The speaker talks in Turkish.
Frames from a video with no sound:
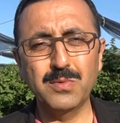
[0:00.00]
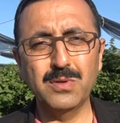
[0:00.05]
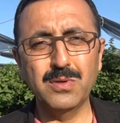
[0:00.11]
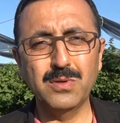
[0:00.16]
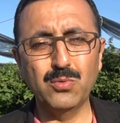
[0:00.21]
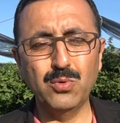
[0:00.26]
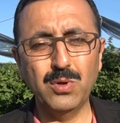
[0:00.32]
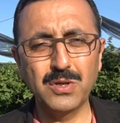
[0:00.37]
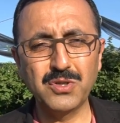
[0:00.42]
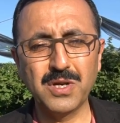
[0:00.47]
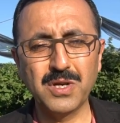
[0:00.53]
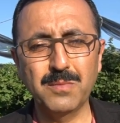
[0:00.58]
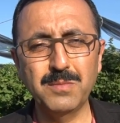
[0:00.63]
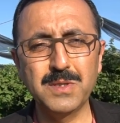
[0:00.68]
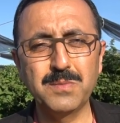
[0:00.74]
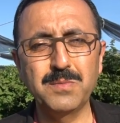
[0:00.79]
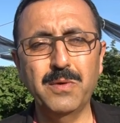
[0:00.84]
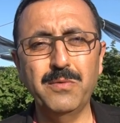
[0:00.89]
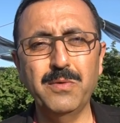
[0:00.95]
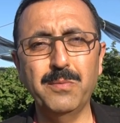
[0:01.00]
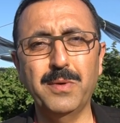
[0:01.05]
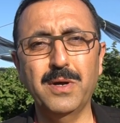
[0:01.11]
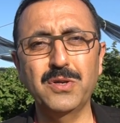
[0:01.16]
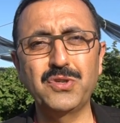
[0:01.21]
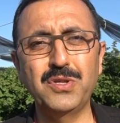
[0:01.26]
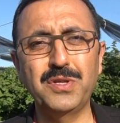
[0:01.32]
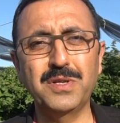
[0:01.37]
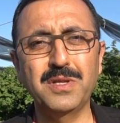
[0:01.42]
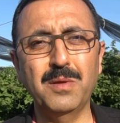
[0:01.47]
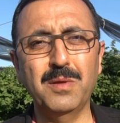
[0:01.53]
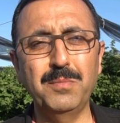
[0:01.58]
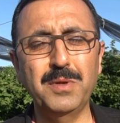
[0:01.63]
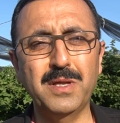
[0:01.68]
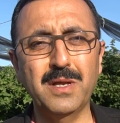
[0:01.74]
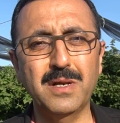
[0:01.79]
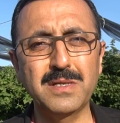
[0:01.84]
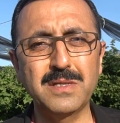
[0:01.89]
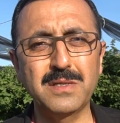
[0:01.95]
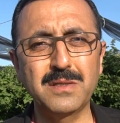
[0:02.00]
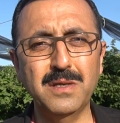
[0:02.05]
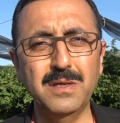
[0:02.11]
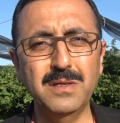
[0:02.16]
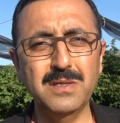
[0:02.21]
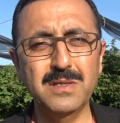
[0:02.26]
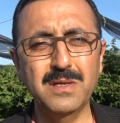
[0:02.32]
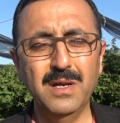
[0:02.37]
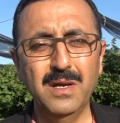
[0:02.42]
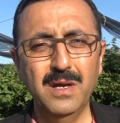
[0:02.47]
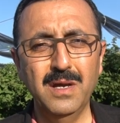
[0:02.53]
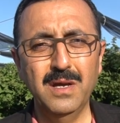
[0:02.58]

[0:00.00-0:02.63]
e, duyacağımız meyve bahçelerinden bir tanesindeyiz.